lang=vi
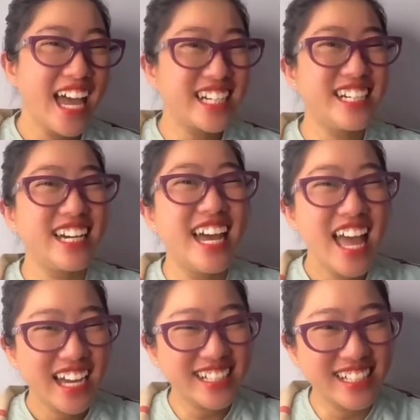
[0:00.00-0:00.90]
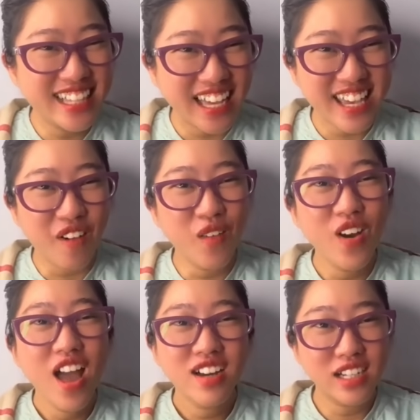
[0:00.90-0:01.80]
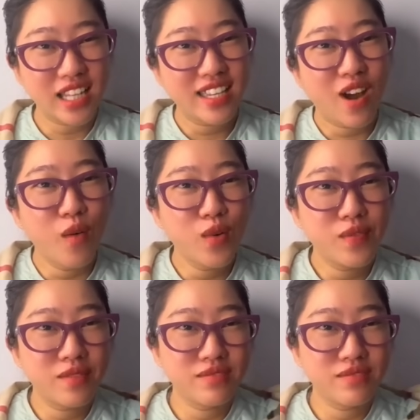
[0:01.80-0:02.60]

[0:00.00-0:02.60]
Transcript: người, người ta giấu người ta giấu mà